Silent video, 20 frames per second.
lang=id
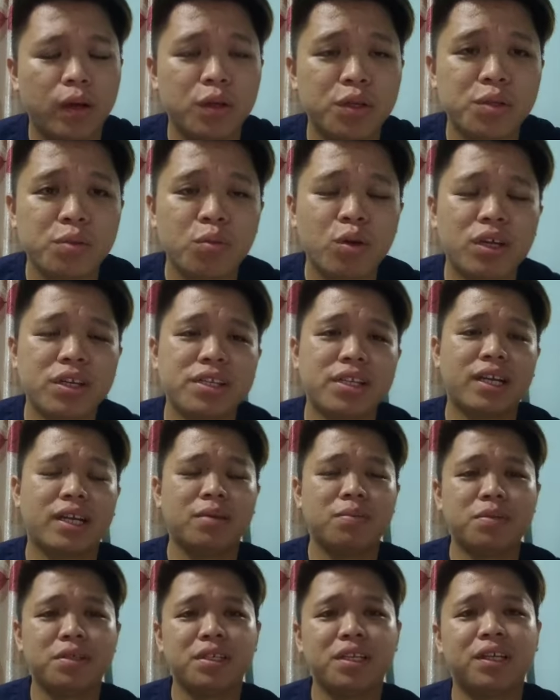Halo semua,
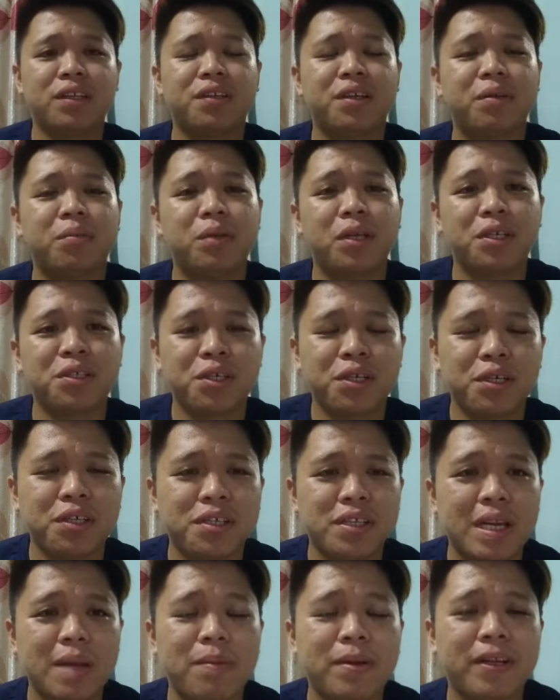salam sejahtera
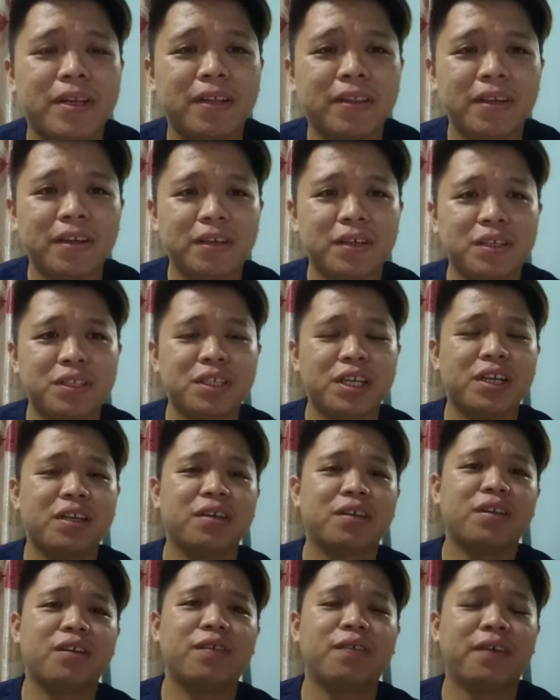Malaysia, selamat datang ke
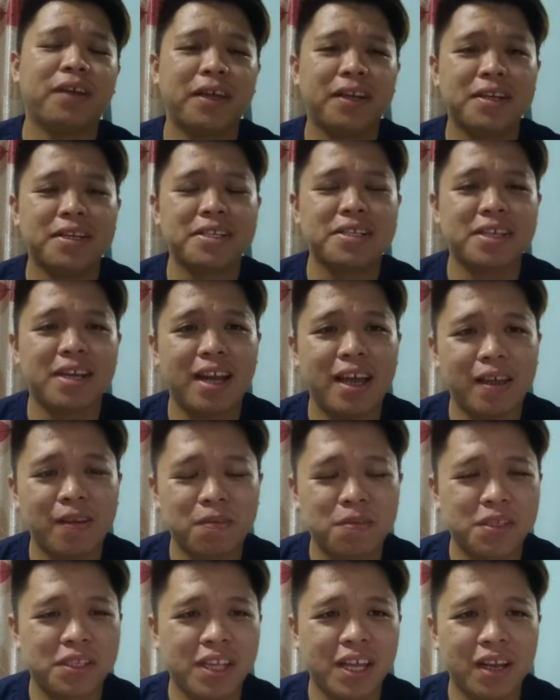channel Fails
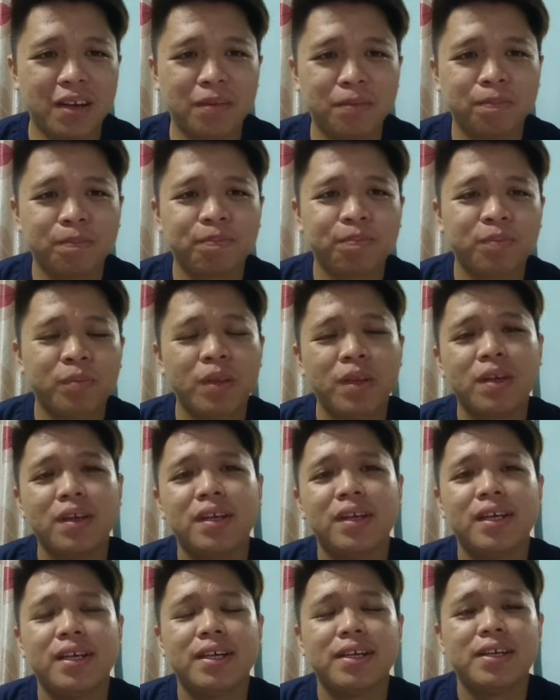Lifestyle
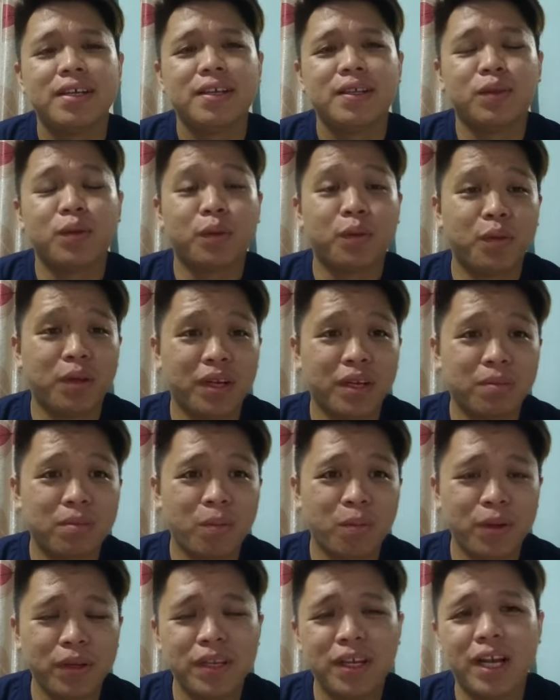Tonton dan
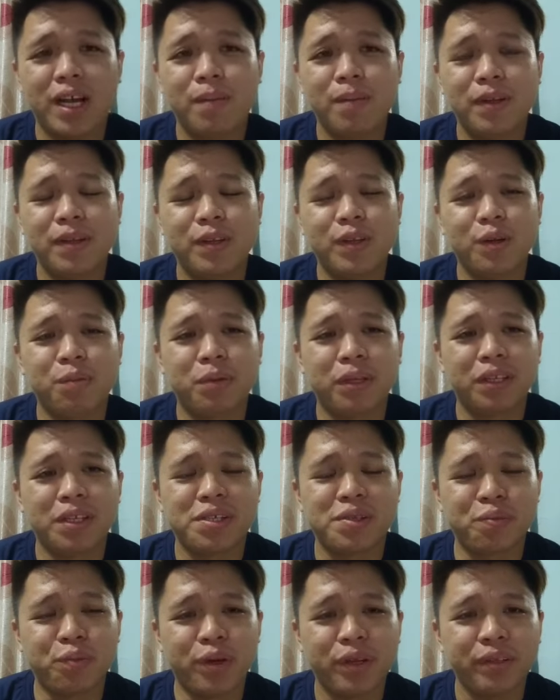papan yang amat dihormati
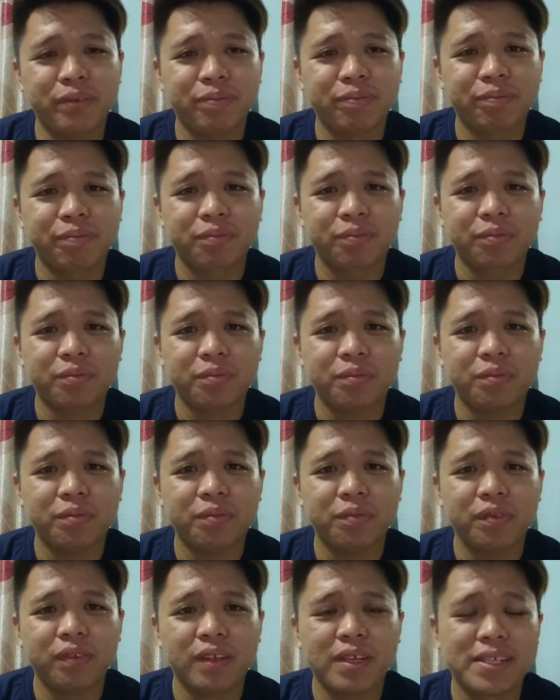semua
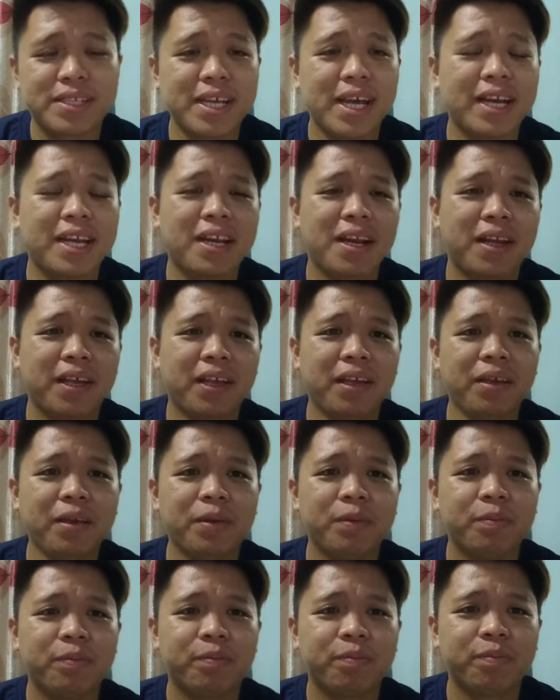Sekali
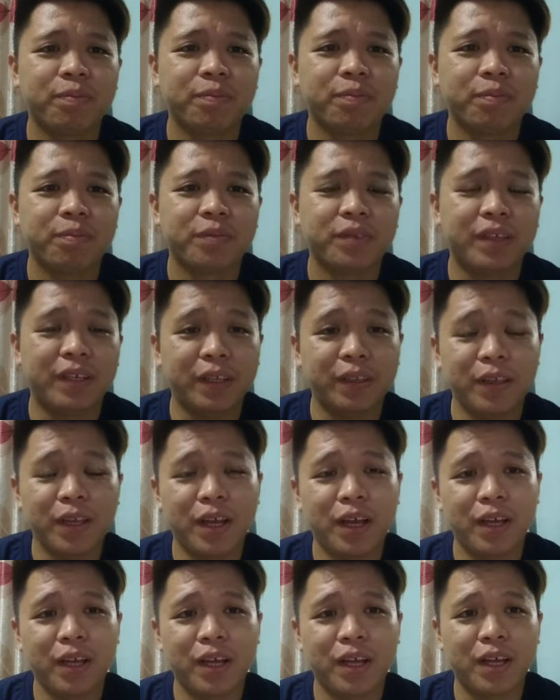lagi,
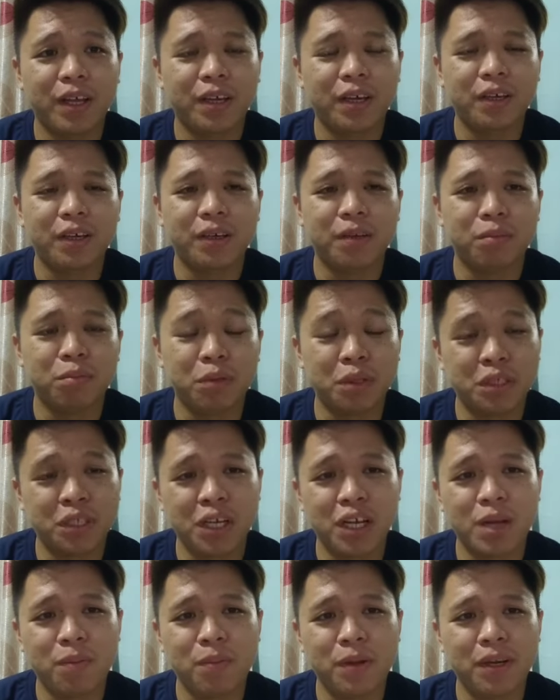kita akan
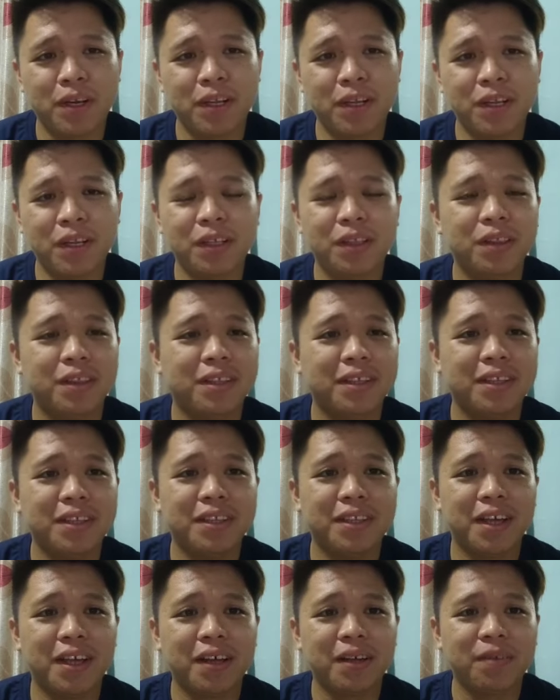bercakap hari ini
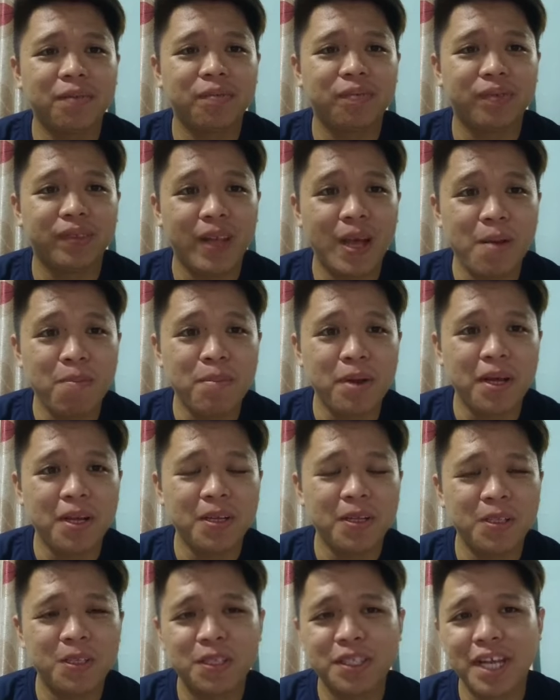tentang
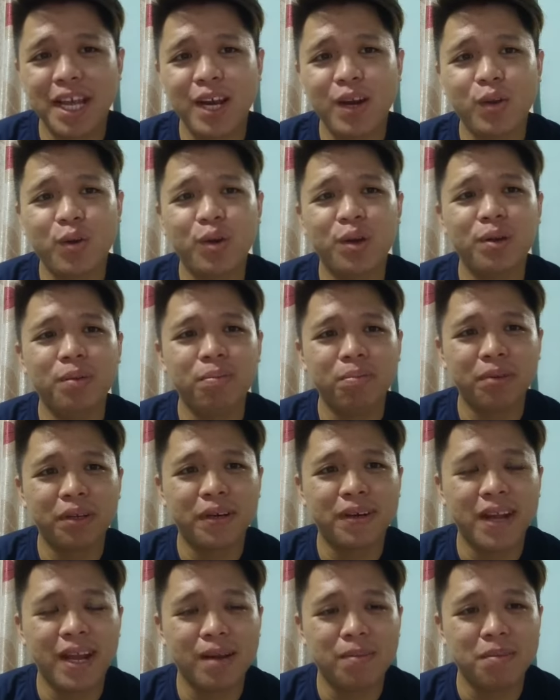nama calon
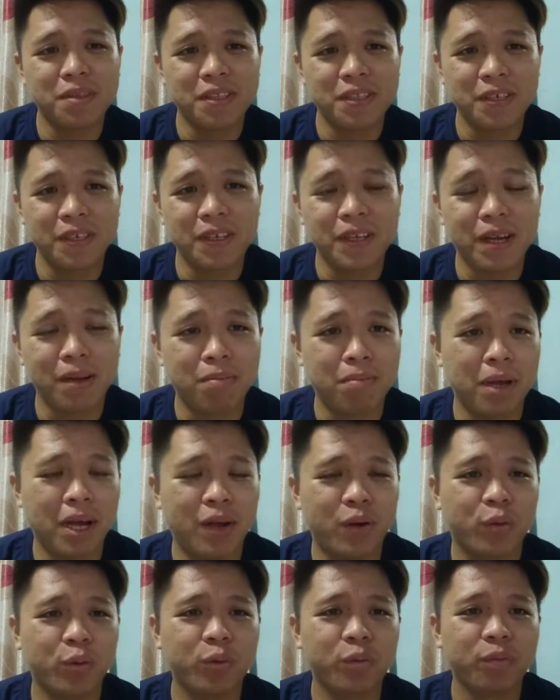Perdana Menteri yang
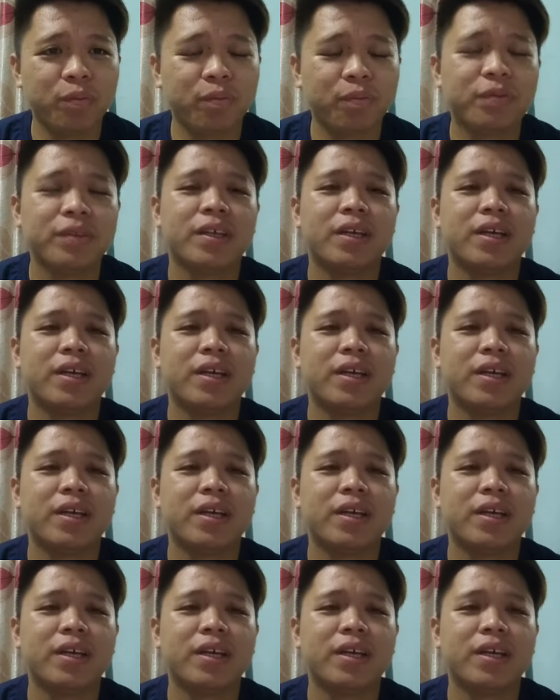baru